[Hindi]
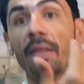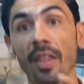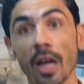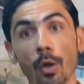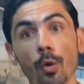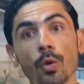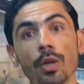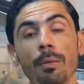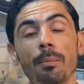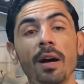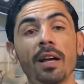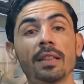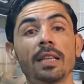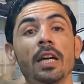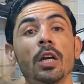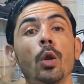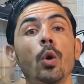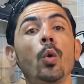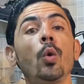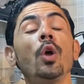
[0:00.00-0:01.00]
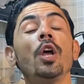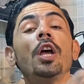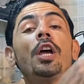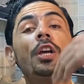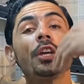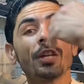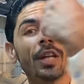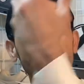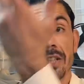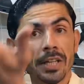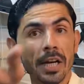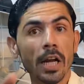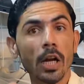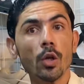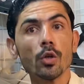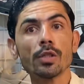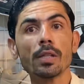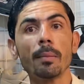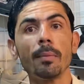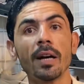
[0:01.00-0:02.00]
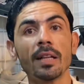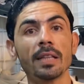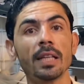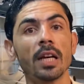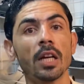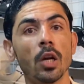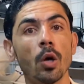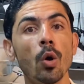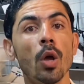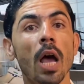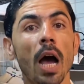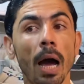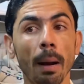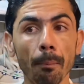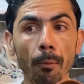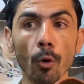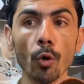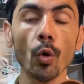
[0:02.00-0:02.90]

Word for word: बाजारों की बात कर रहा हूँ या ठेलों से बात कर रहा हूँ आपको